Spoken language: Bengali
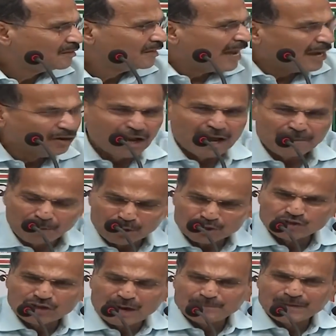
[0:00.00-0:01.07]
এইগুলোই
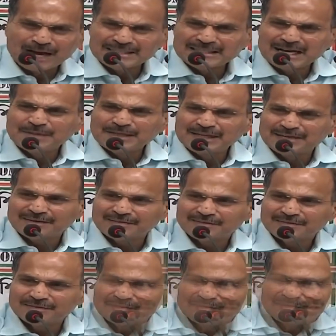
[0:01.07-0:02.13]
প্রশ্ন আপনার কাছে আমাদের
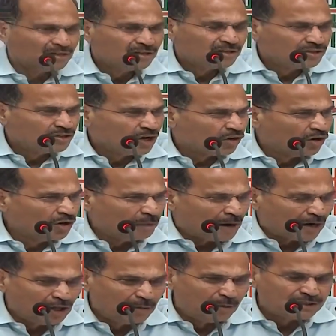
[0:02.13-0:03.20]
যখন
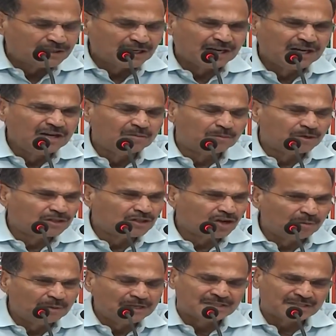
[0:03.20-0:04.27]
ভারতবর্ষের গৃহমন্ত্রী
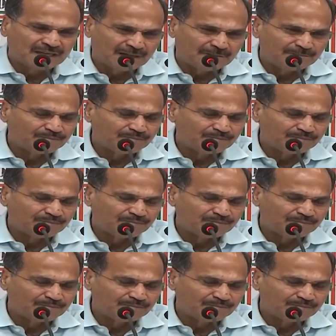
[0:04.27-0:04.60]
অমিত শাহ